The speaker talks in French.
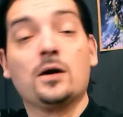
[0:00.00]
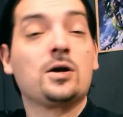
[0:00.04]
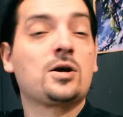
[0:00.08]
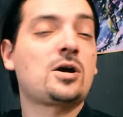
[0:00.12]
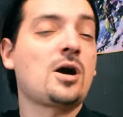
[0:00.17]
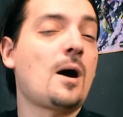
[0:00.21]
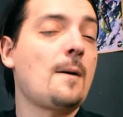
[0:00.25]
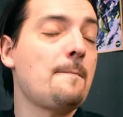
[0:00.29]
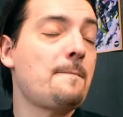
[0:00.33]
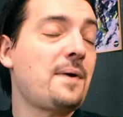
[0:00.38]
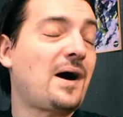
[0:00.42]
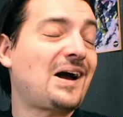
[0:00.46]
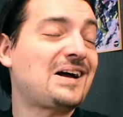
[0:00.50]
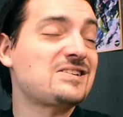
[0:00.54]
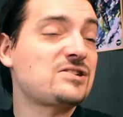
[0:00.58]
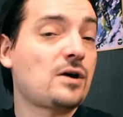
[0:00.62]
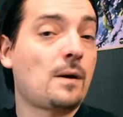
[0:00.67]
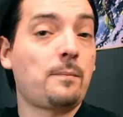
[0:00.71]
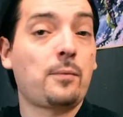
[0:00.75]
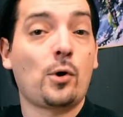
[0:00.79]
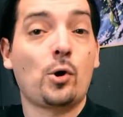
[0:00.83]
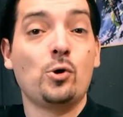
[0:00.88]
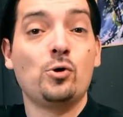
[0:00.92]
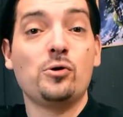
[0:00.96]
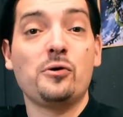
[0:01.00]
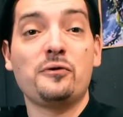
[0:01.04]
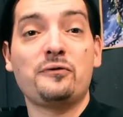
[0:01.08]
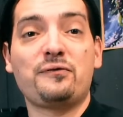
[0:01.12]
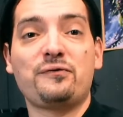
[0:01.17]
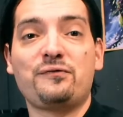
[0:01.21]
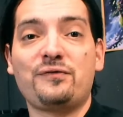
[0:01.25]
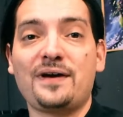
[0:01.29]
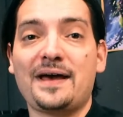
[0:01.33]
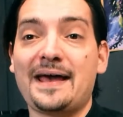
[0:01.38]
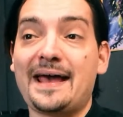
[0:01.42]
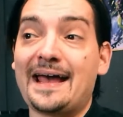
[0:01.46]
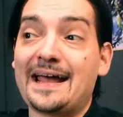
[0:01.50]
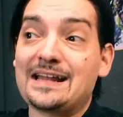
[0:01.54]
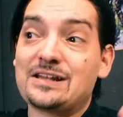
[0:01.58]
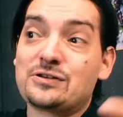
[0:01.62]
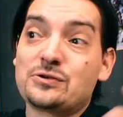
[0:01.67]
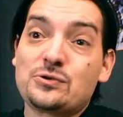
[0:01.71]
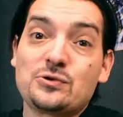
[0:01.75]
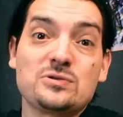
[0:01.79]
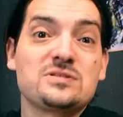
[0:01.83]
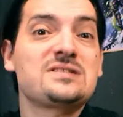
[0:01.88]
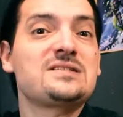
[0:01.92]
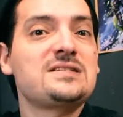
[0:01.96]
Comme par exemple le fait
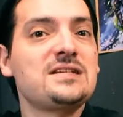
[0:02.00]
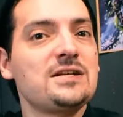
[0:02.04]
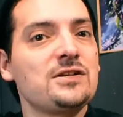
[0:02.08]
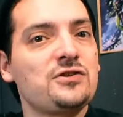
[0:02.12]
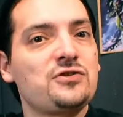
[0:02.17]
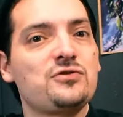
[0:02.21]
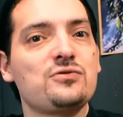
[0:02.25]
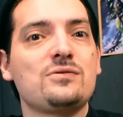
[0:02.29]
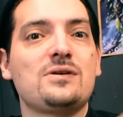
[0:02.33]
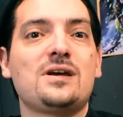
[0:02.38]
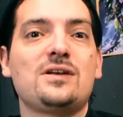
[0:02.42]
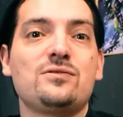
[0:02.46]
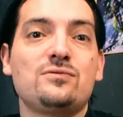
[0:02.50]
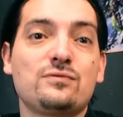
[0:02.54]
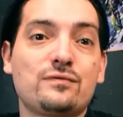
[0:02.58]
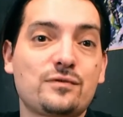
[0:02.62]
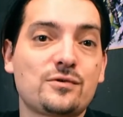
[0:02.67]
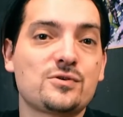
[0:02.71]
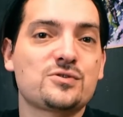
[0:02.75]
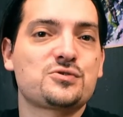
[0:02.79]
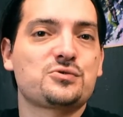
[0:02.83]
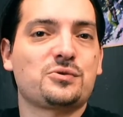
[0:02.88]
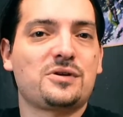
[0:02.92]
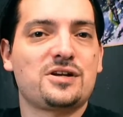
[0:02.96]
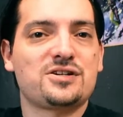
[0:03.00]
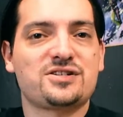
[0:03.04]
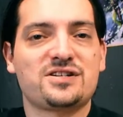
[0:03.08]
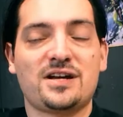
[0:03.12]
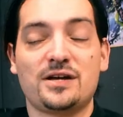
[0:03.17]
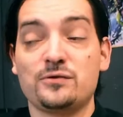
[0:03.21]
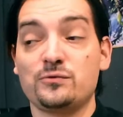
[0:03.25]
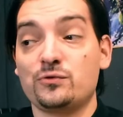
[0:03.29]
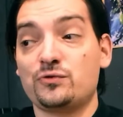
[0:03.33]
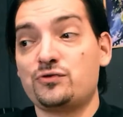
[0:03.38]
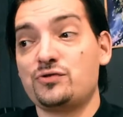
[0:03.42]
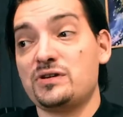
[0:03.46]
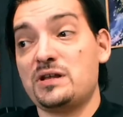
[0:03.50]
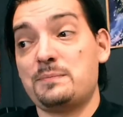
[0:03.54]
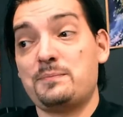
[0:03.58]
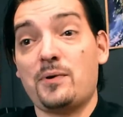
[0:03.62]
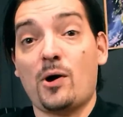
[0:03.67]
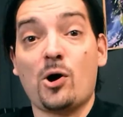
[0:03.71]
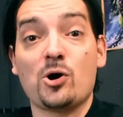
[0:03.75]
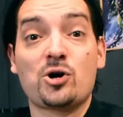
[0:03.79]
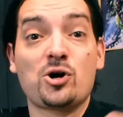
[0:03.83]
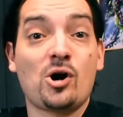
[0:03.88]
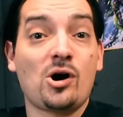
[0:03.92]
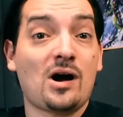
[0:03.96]
de si tu es nouveau sur la chaîne ou tu n'es pas
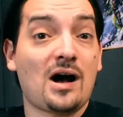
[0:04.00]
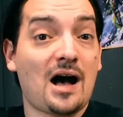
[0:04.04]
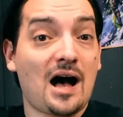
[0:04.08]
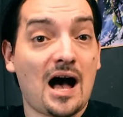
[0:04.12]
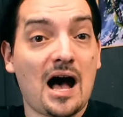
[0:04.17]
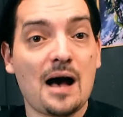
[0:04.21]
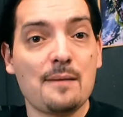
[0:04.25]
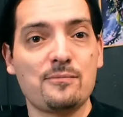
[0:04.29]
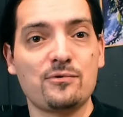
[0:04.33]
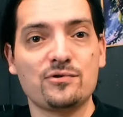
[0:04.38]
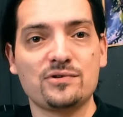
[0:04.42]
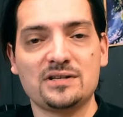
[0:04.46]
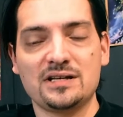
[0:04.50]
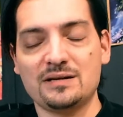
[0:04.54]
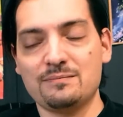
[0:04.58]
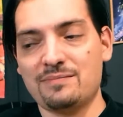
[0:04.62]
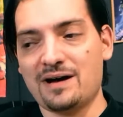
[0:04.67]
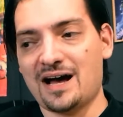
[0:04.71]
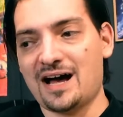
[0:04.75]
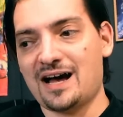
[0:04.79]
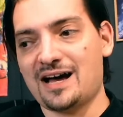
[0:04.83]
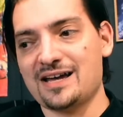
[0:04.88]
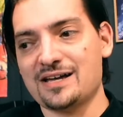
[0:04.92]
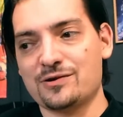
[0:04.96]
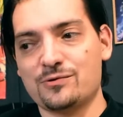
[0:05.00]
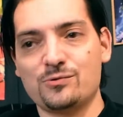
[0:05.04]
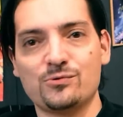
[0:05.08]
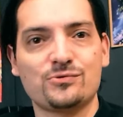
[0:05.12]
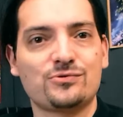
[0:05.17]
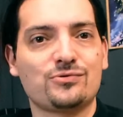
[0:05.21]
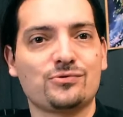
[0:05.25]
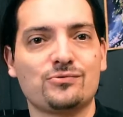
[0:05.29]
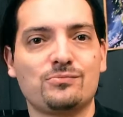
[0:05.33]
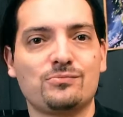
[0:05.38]
encore abonné, bah écoute,